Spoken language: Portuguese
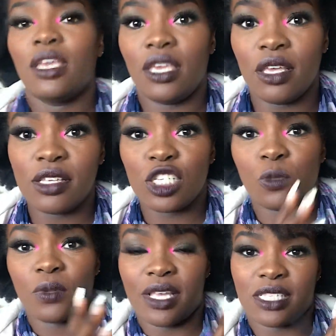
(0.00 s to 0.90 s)
E
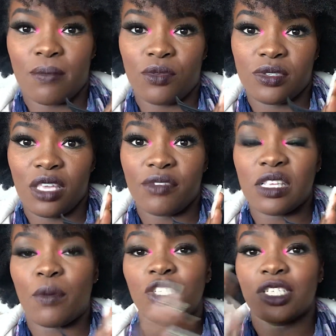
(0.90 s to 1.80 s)
esses, essa bolsinha
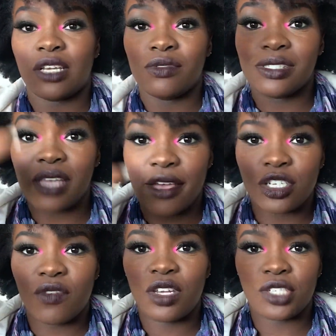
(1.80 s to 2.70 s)
você pode achar no
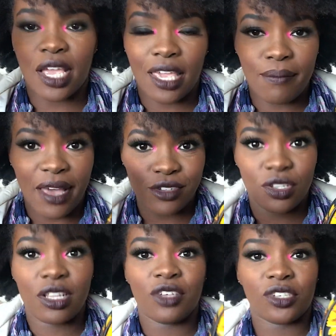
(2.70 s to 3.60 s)
site que eu vou deixar aqui
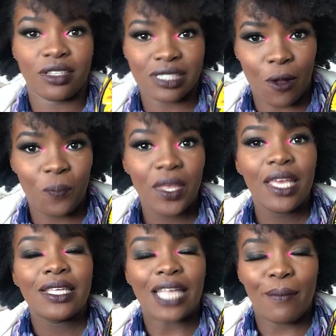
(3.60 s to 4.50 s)
embaixo na descrição,
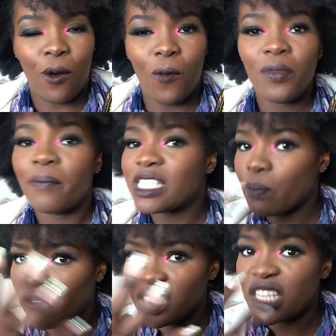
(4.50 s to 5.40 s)
tá bom? Mas
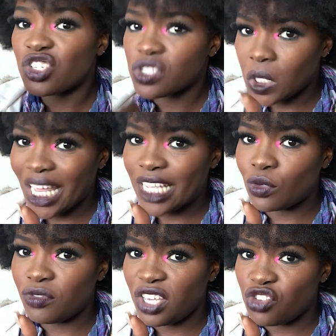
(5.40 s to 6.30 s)
aproveita e deixa o seu like
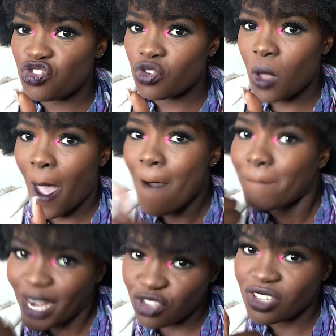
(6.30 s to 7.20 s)
no vídeo
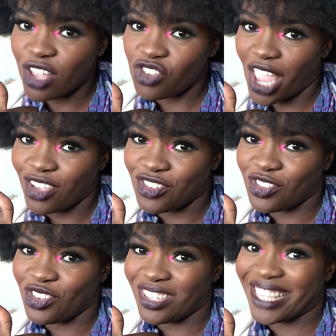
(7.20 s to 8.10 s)
para ajudar a
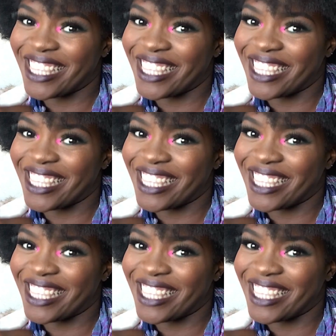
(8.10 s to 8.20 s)
gente.